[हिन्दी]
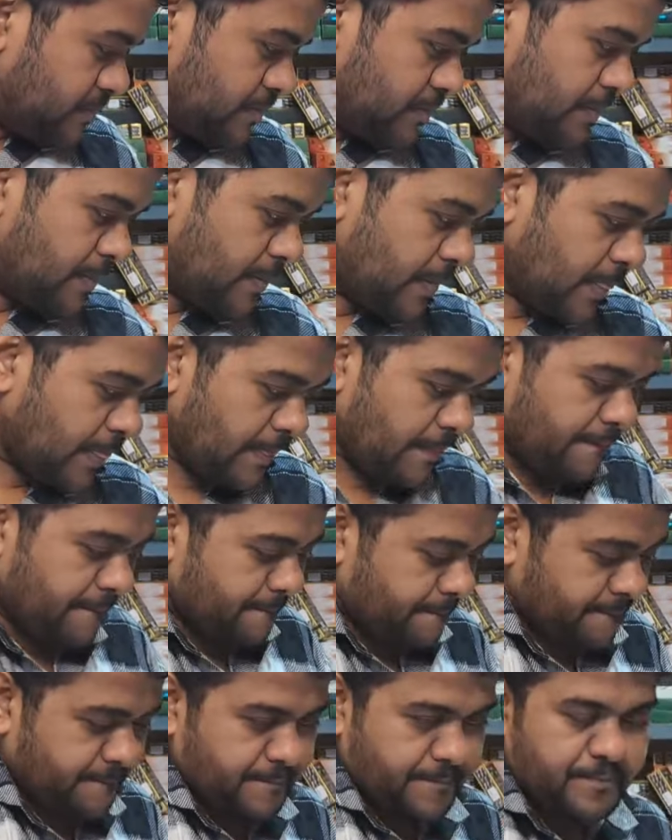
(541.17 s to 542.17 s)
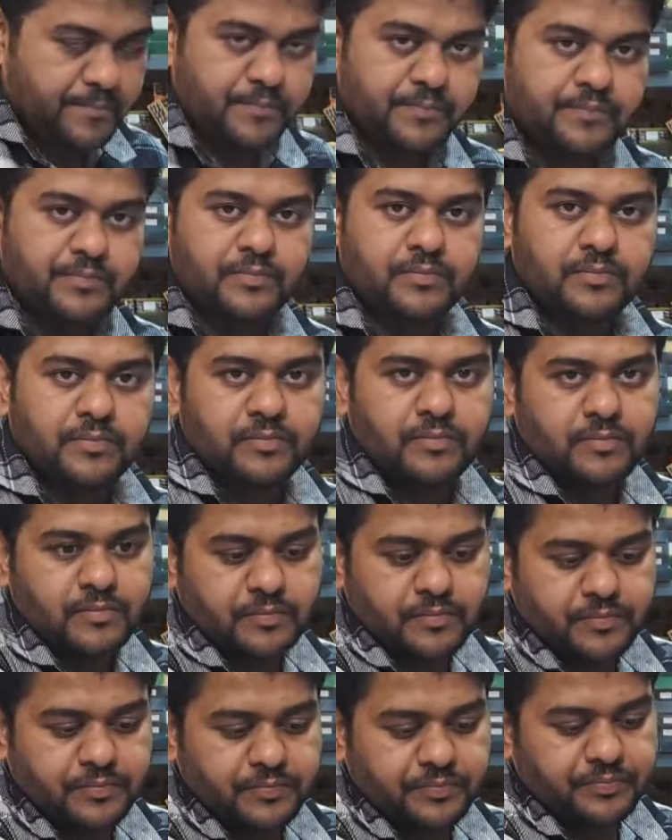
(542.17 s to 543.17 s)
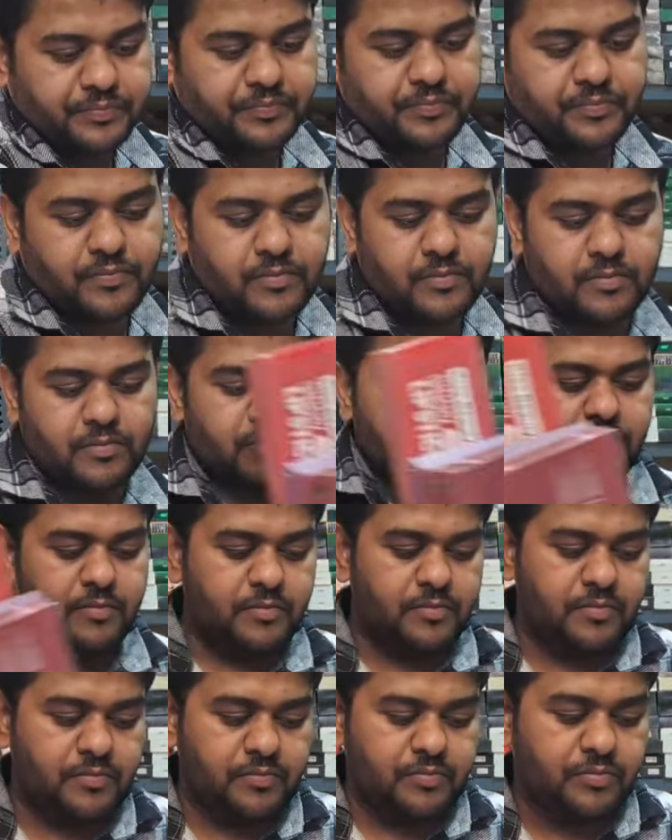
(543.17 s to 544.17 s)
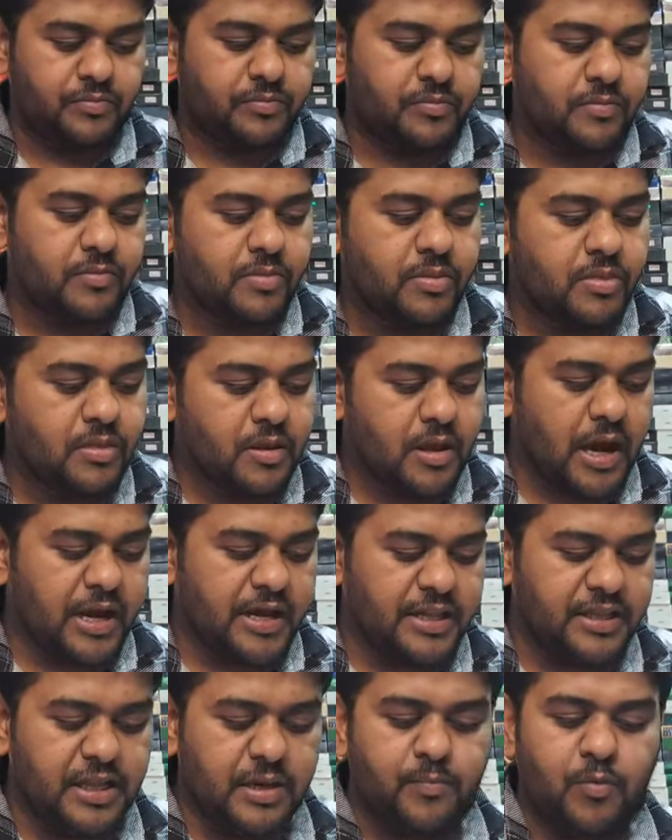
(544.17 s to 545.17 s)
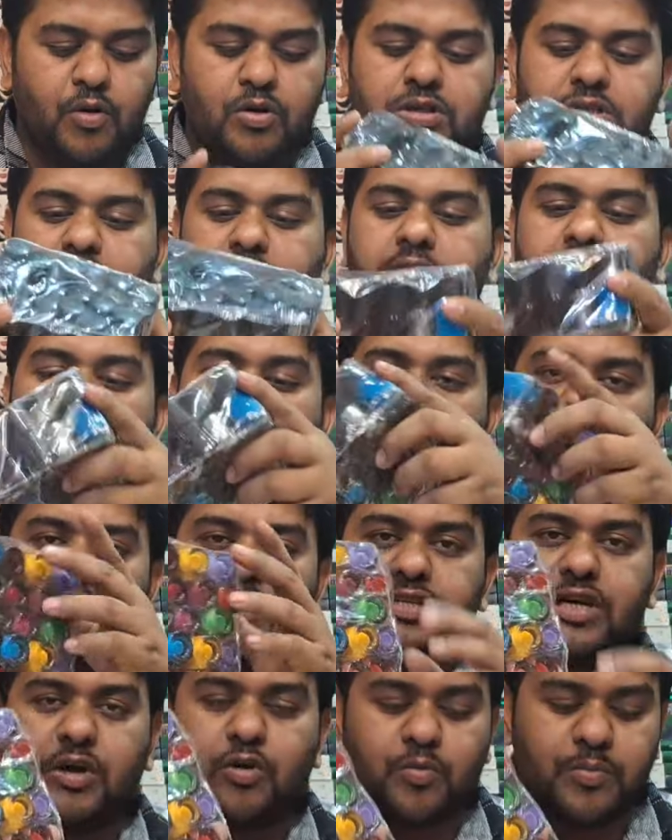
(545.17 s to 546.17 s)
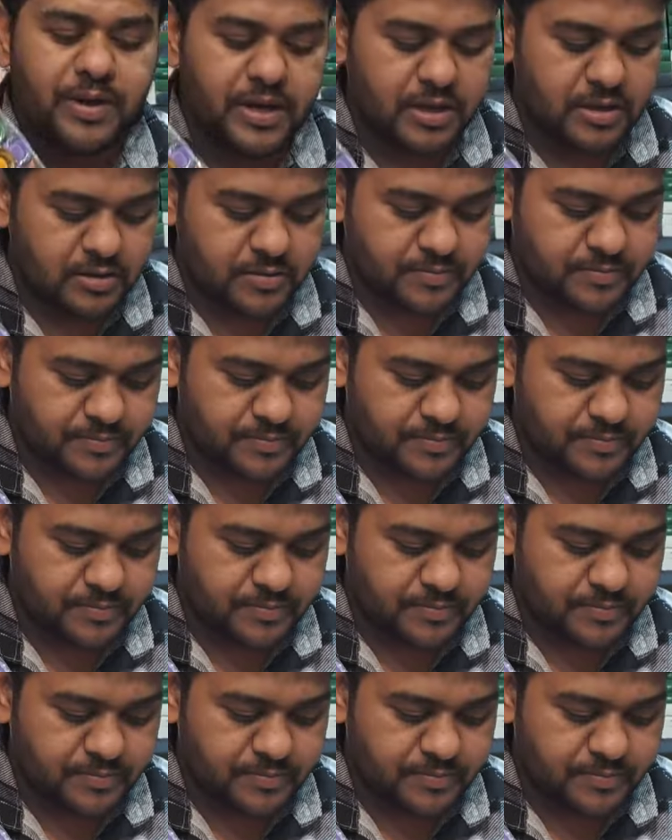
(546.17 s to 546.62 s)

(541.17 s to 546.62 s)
तो वैरायटी यहाँ पर कोई कमी नहीं है आप जो चाहे सकते हैं बिल्कुल आराम से आइए नील पॉलिश दिखलाते हैं चार रुपए का